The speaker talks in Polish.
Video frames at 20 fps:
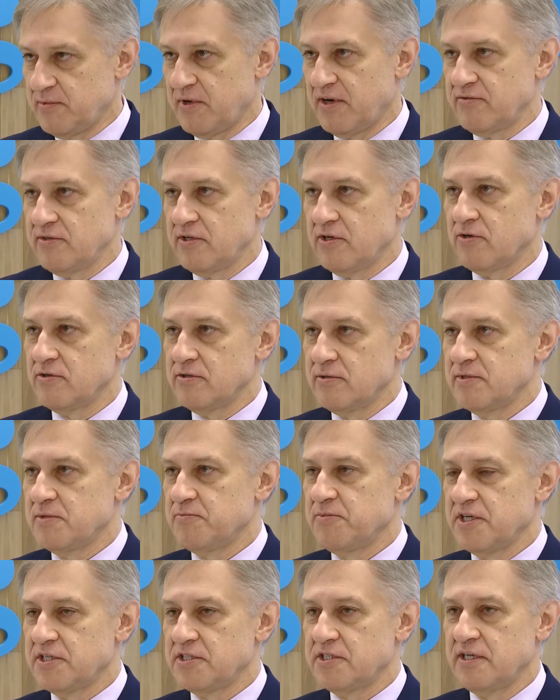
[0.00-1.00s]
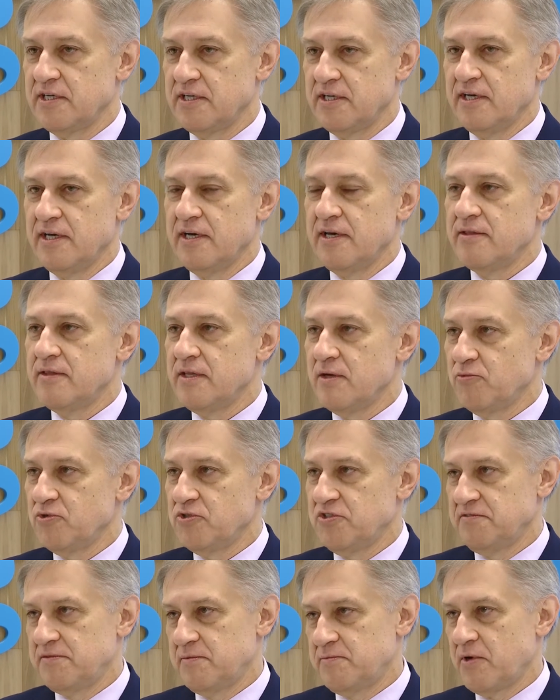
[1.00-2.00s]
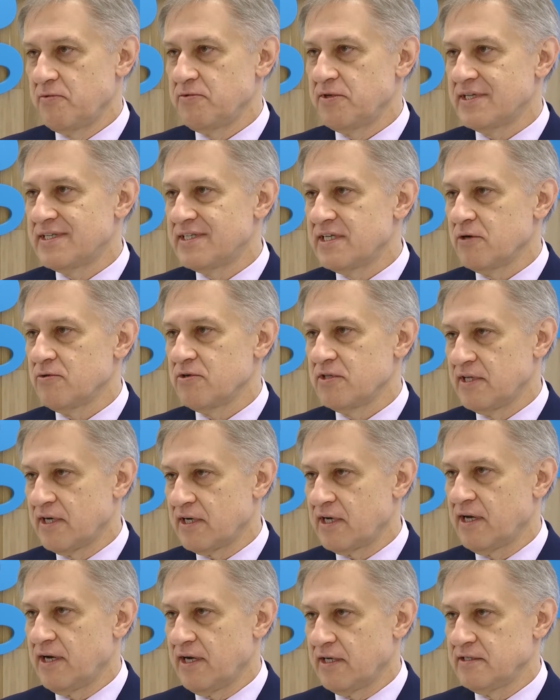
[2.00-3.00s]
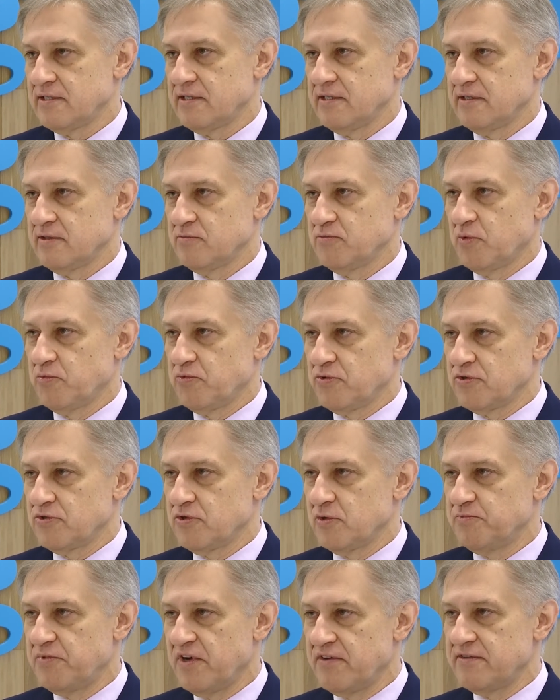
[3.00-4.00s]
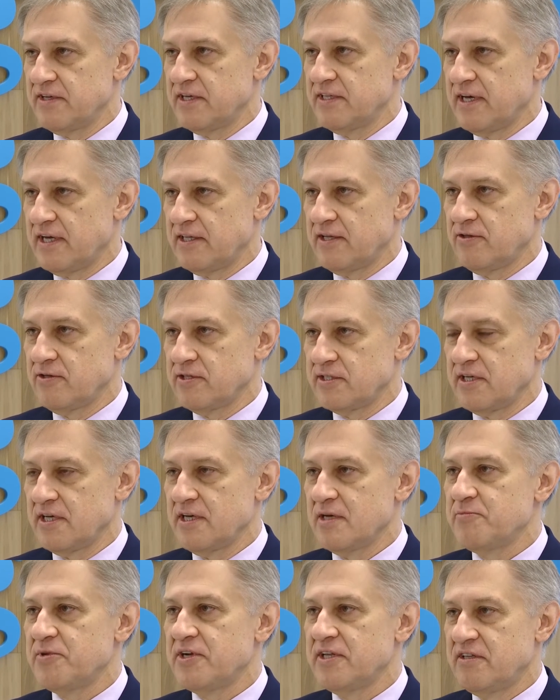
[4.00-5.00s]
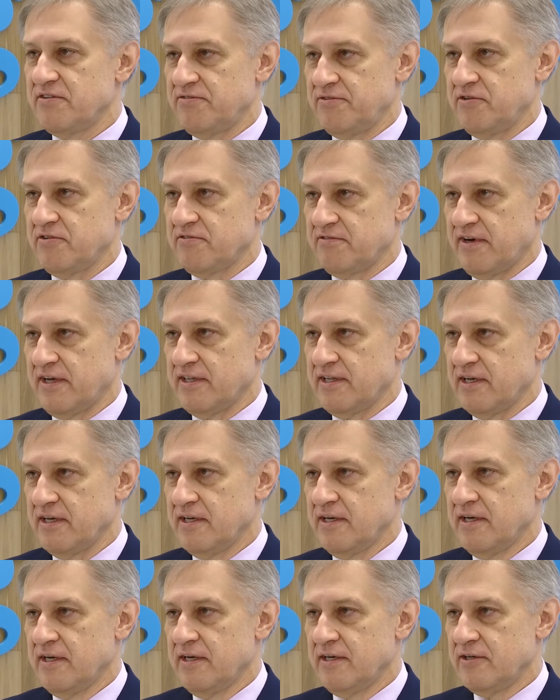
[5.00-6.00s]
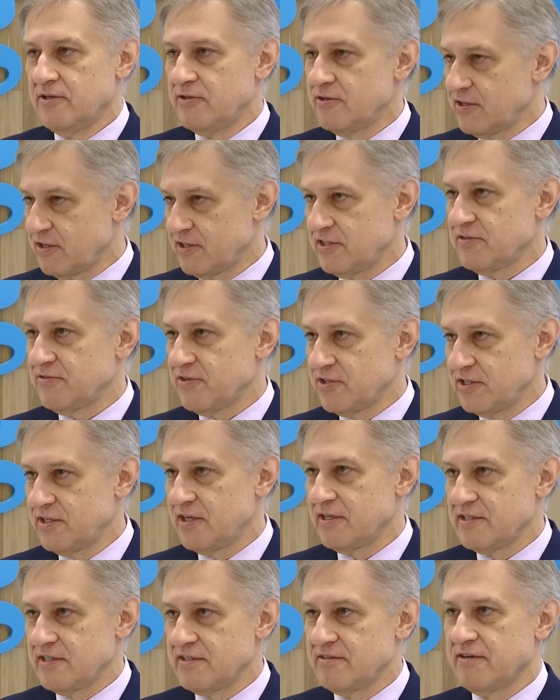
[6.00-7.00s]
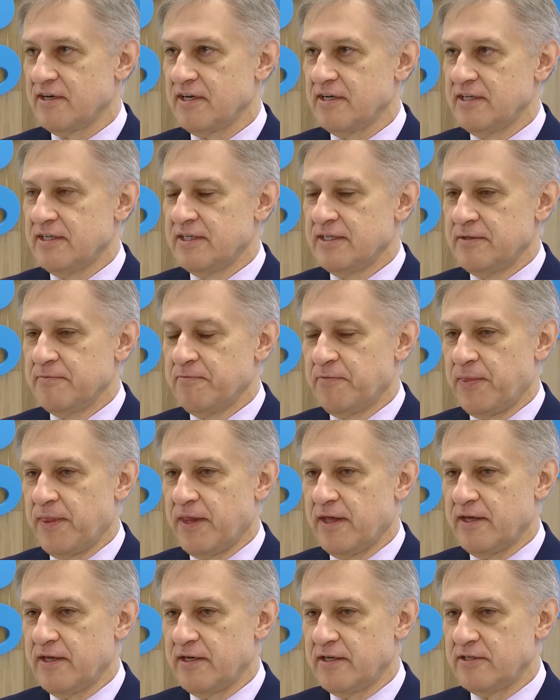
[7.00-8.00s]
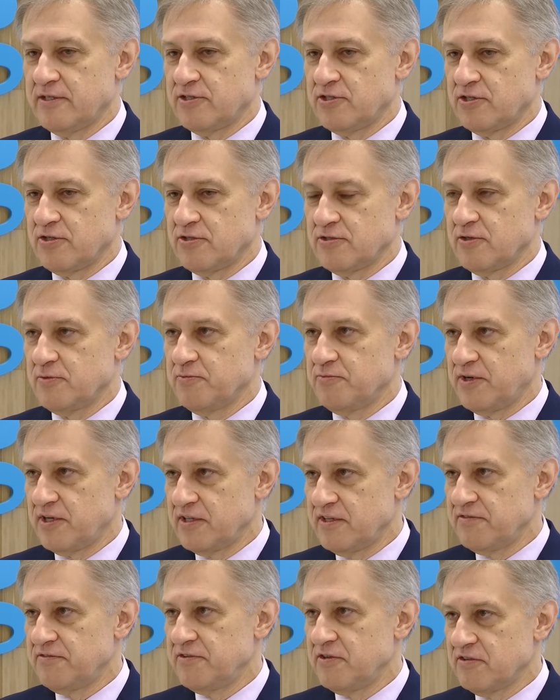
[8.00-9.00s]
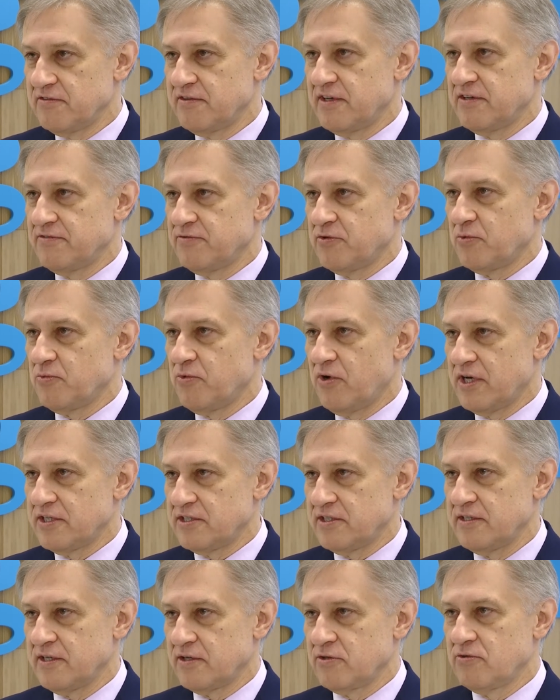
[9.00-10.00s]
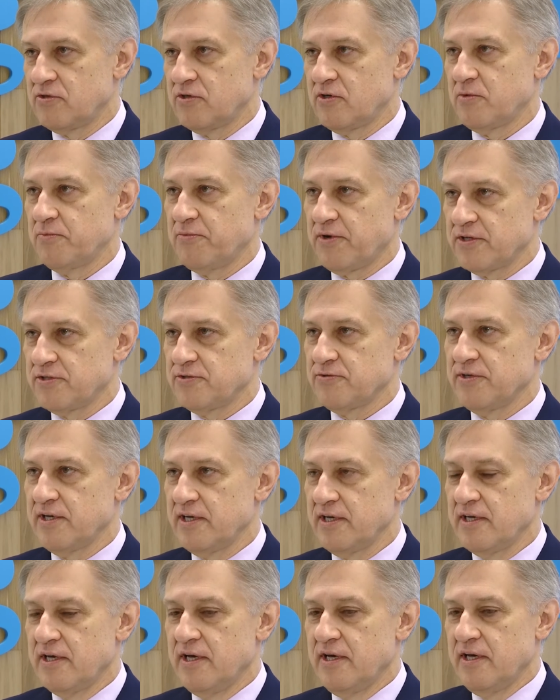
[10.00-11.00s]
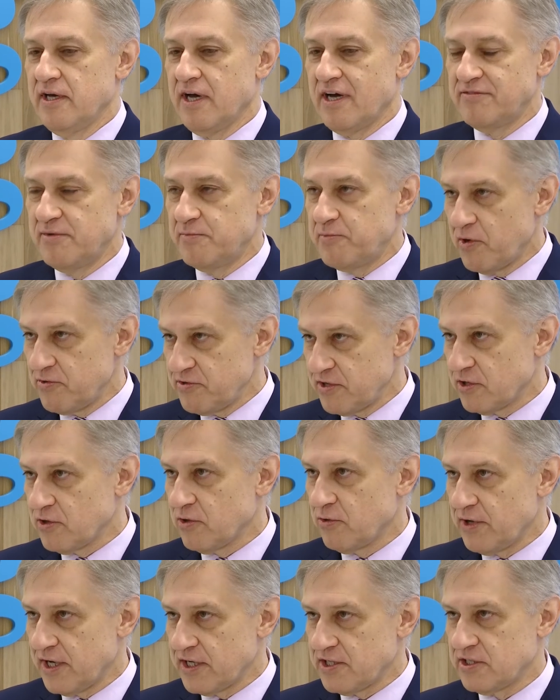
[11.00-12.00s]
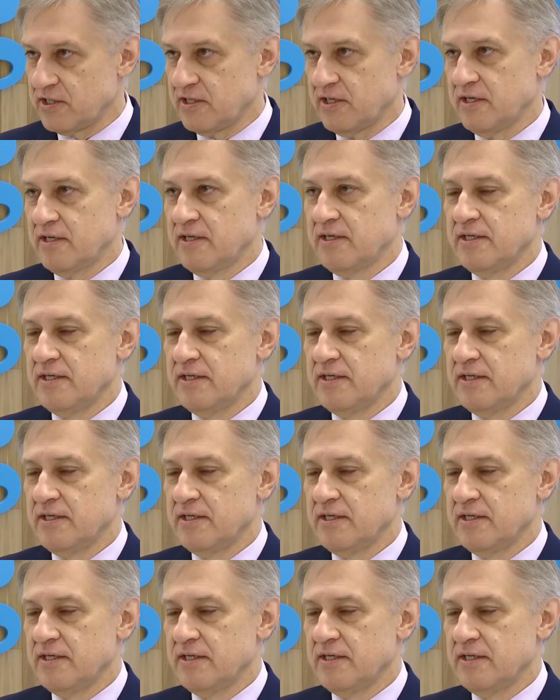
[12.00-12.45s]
sprawnie o nim zbierze, nie musi wypełniać całej deklaracji. On po prostu pewne dane dostaje predefiniowane i to tak się właśnie nazywa. E, że to są predefiniowane formularze, na których on pracuje, a wypełnia tą resztę.